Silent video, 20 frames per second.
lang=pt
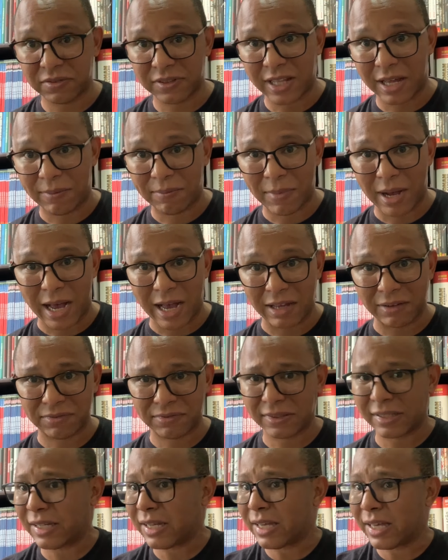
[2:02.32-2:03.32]
da
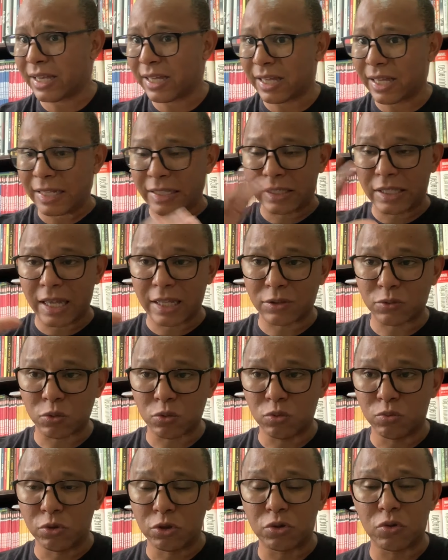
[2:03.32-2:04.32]
máfia. É, é, é,
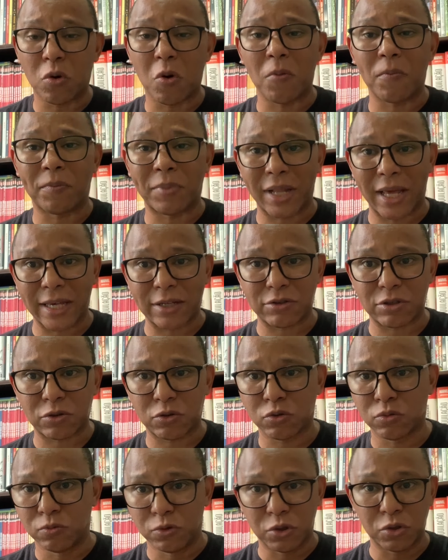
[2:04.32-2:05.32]
tudo muito complexo, é
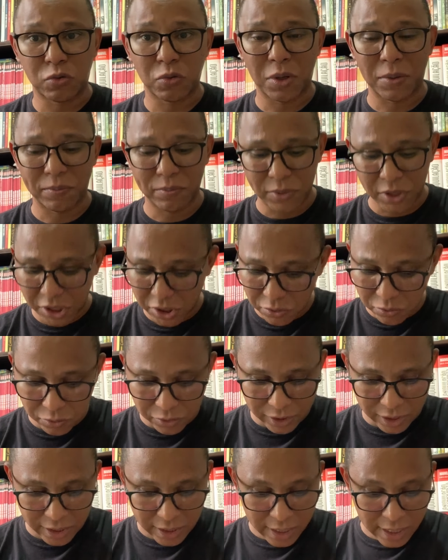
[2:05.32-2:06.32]
tudo muito ambíguo,
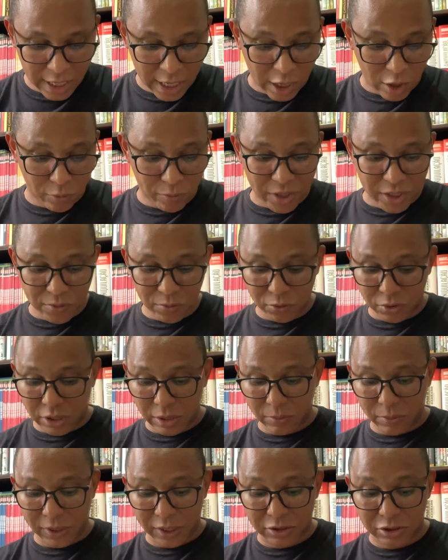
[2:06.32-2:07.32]
né? Ao mesmo
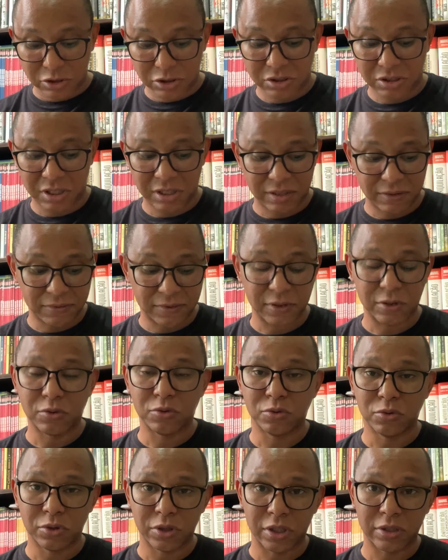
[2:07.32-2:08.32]
tempo que a gente tem na
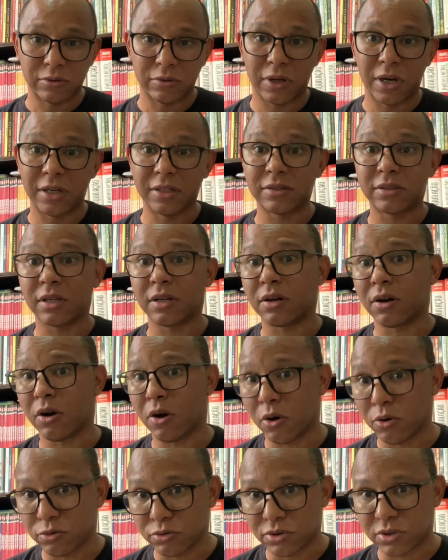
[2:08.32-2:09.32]
figura do Hunter
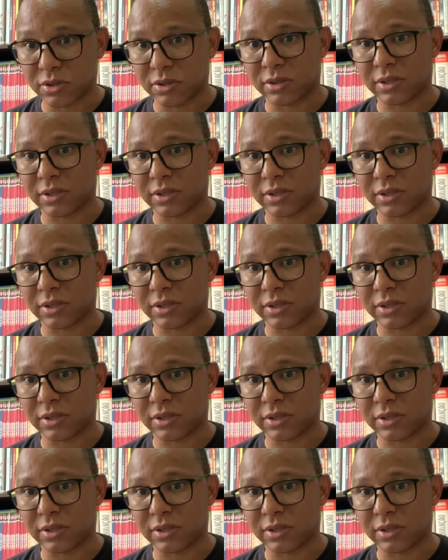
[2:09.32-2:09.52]
Rose,